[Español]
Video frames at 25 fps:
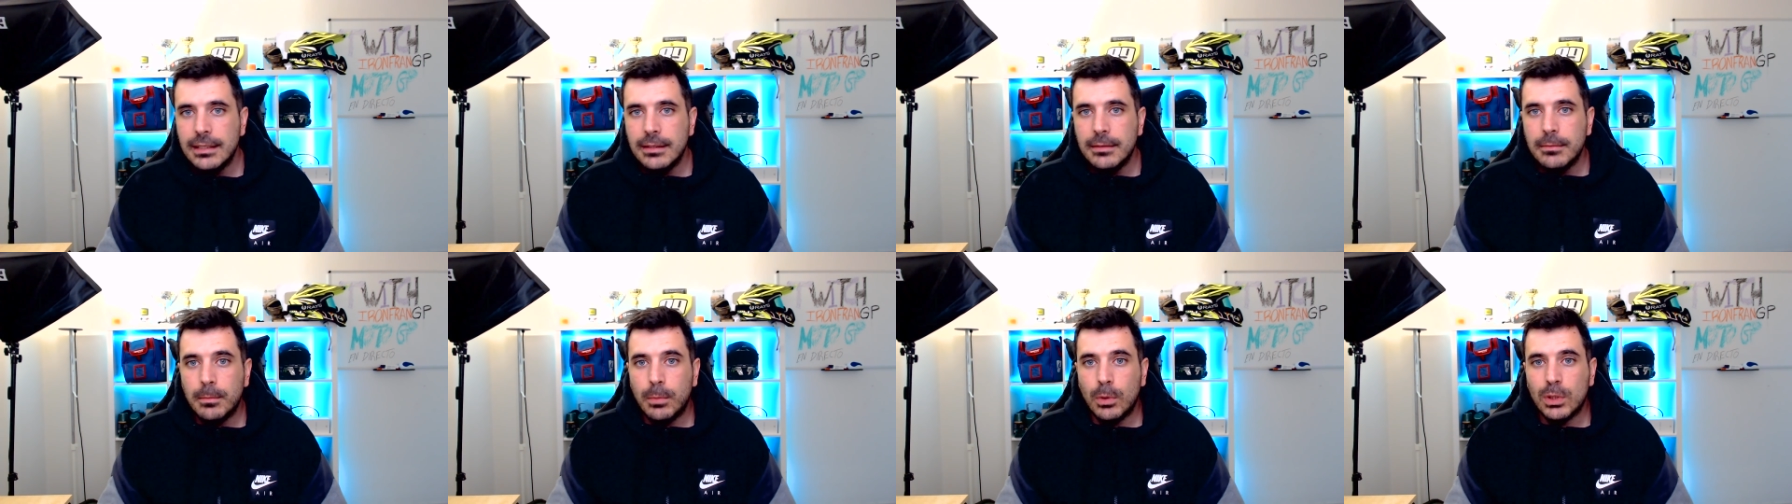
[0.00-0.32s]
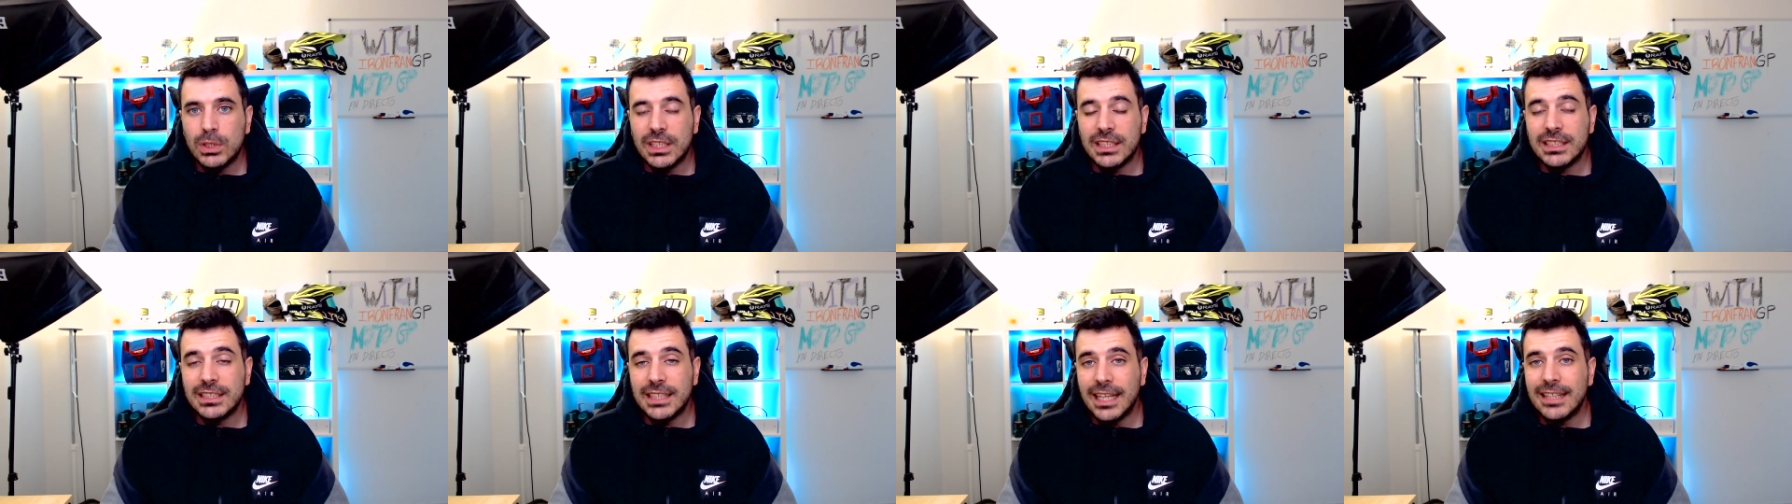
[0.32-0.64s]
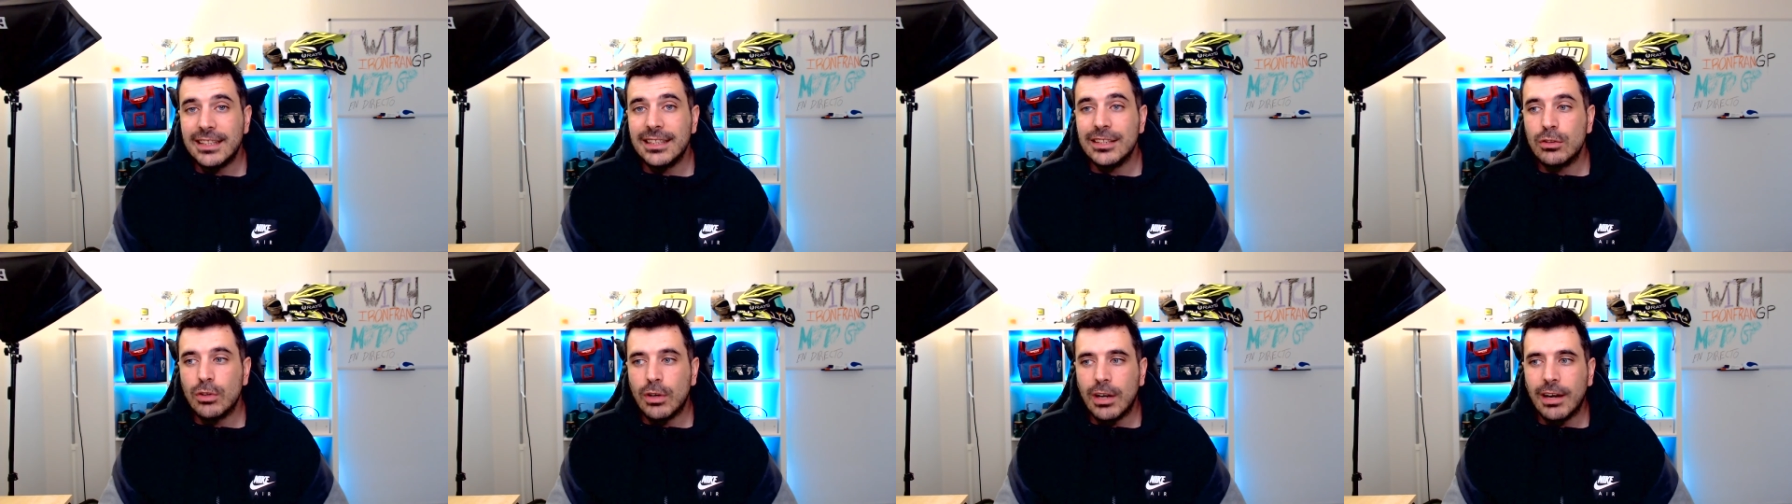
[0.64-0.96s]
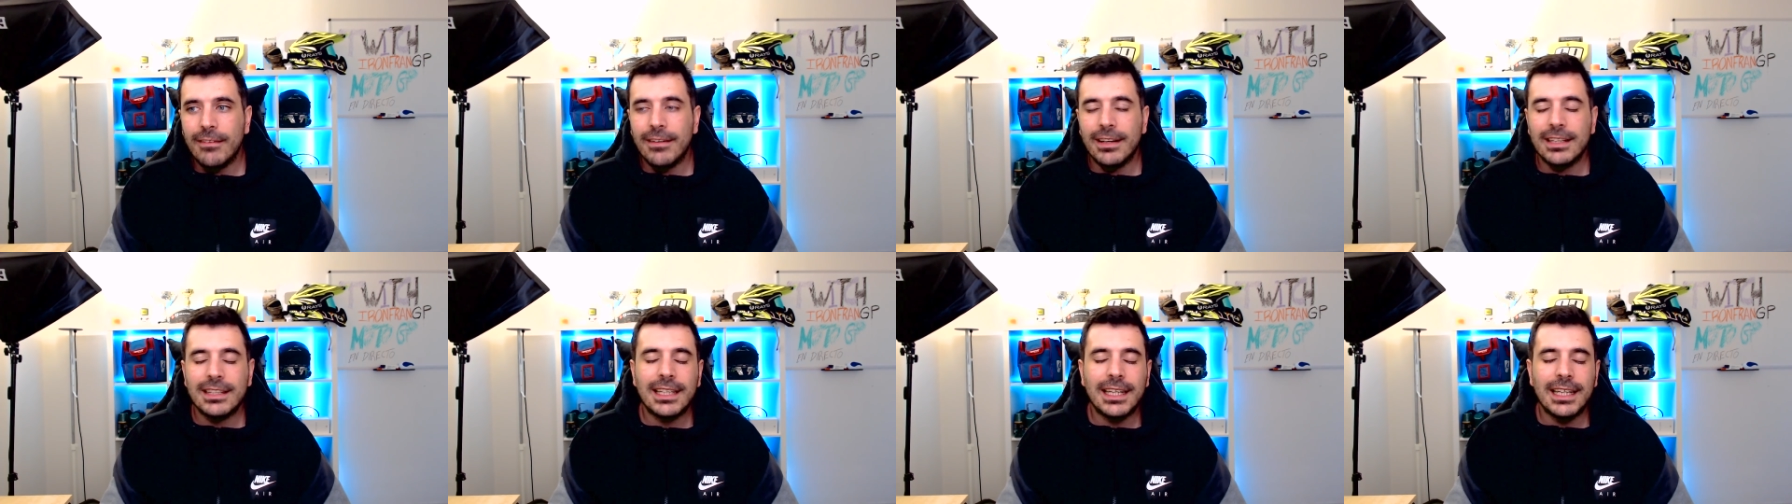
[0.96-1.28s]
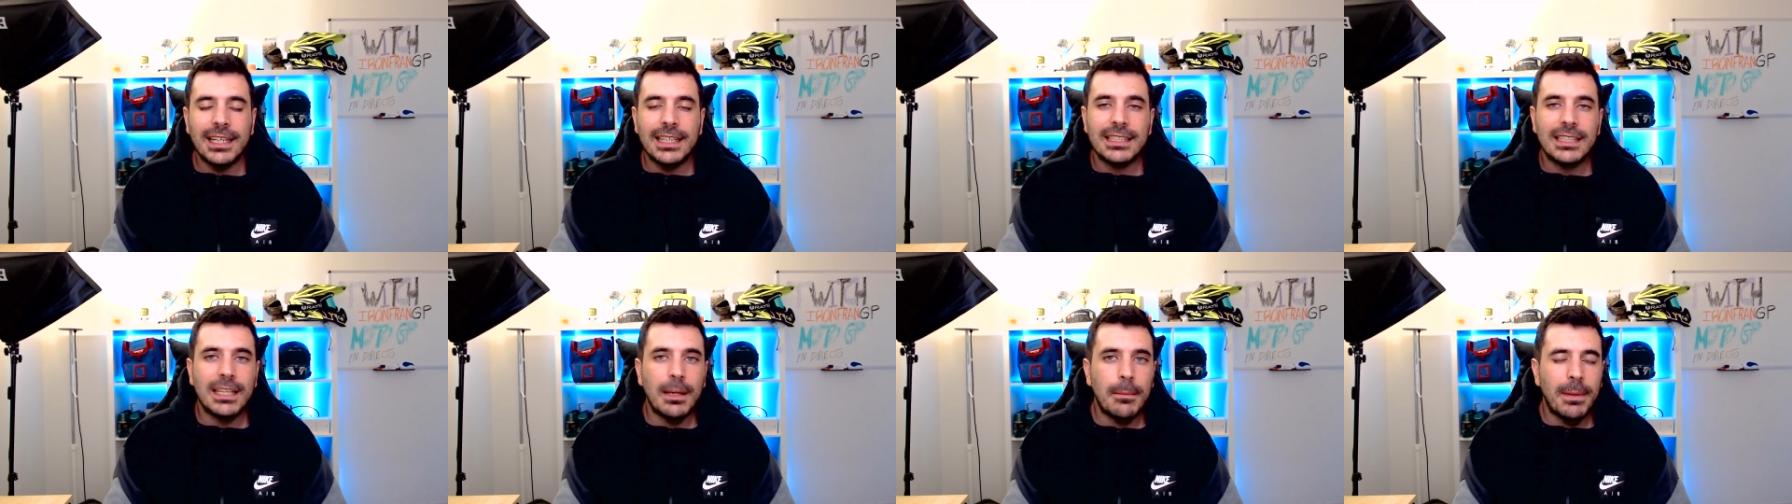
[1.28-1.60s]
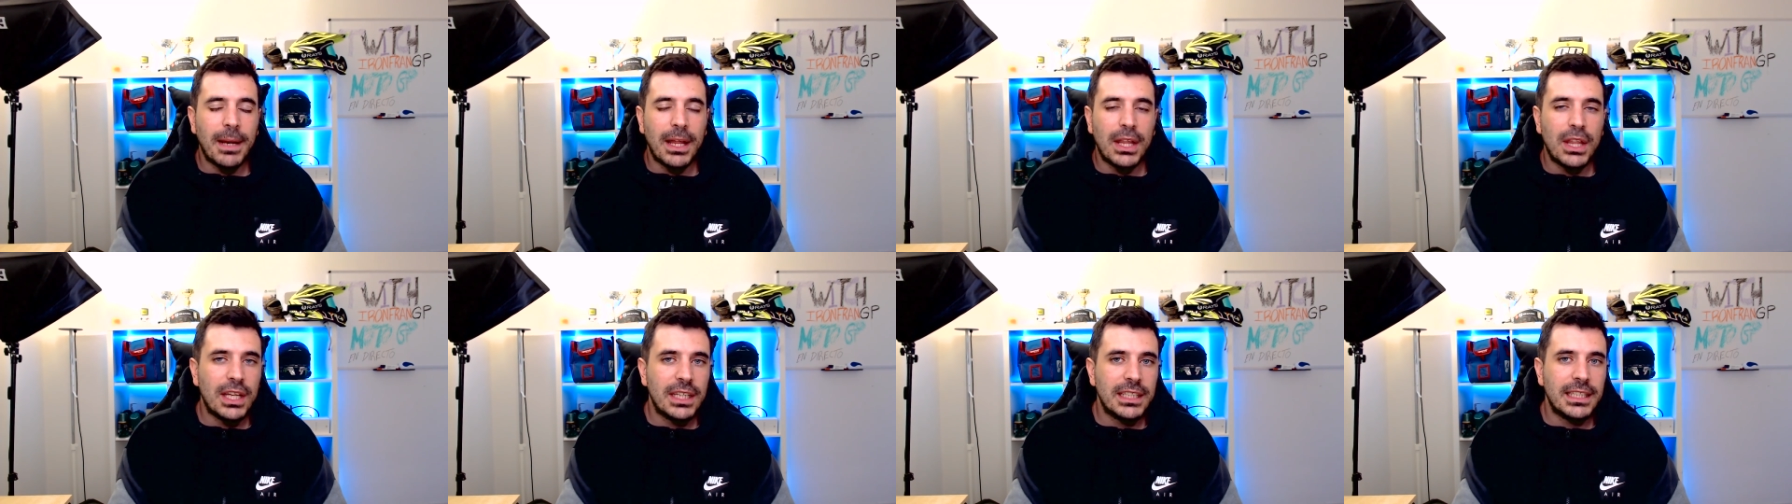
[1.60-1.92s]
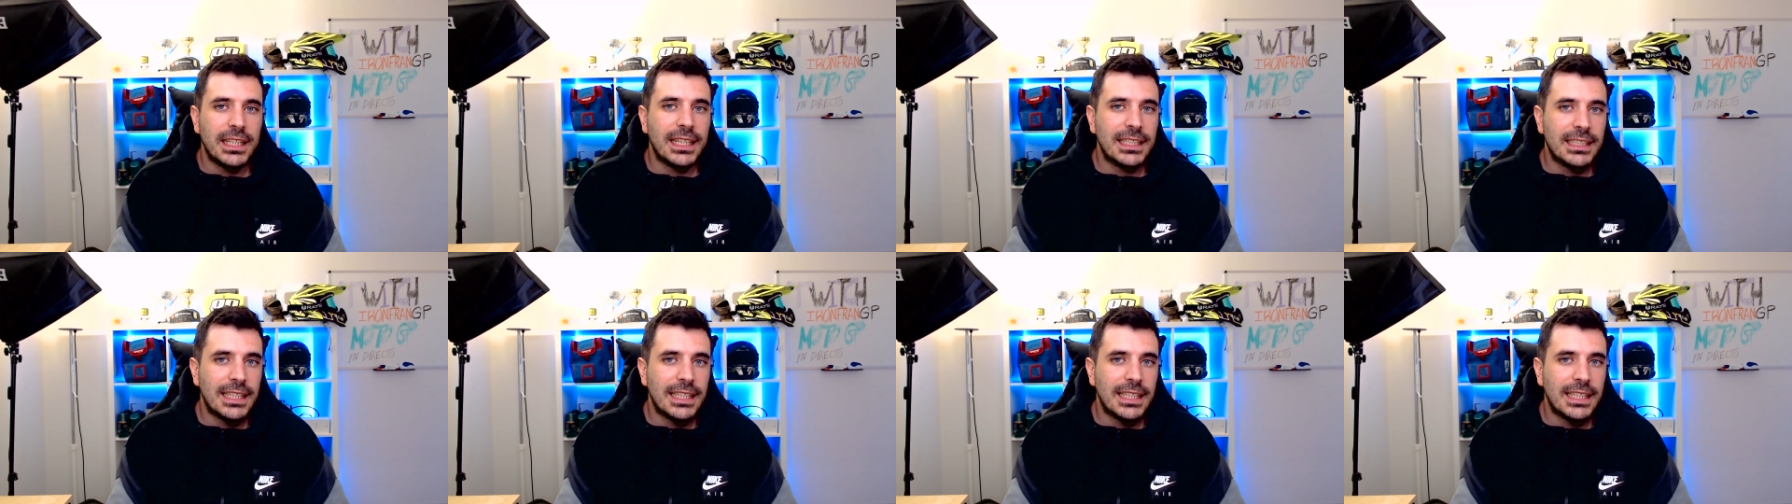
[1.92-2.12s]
pues está Tito Rabat, que esa plaza sí que